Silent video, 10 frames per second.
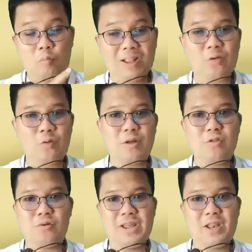วัตถุประ
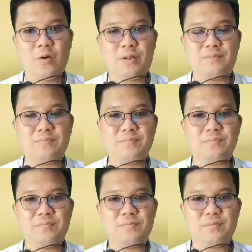สงค์แน่นอน
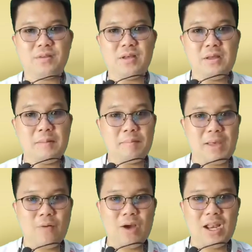
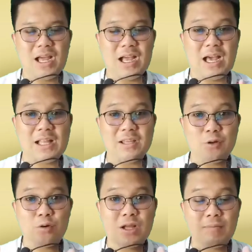แม้ว่าราคาจะ
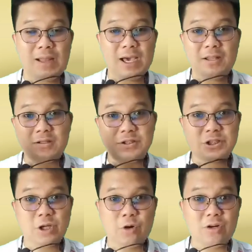โดนทำลายถึง
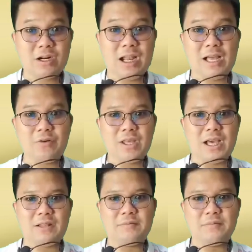สองครั้งด้วย
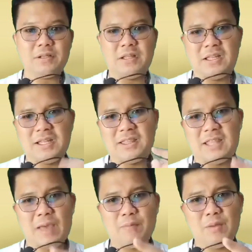กัน
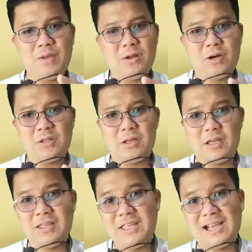แต่เบบี้ดอท
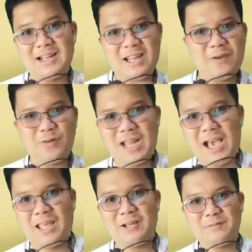ยังเนว
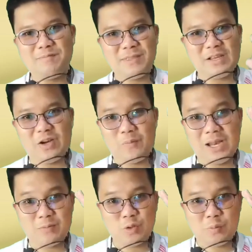ดาเดี๋ยวเราไป
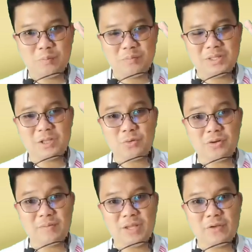รับชมในตัว
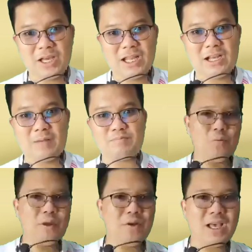คลิปนี้ด้วยกันนะครับ คุณ
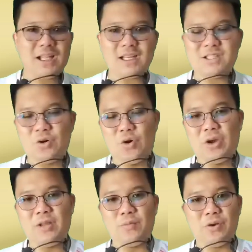ไปด้วยกันกับช่องคอ
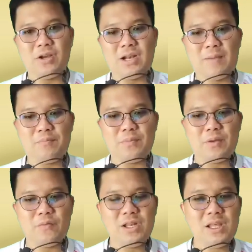ยดีมูลนะครับ
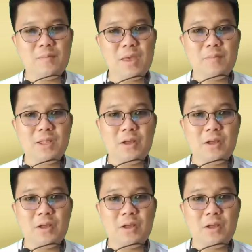วันนี้ Baby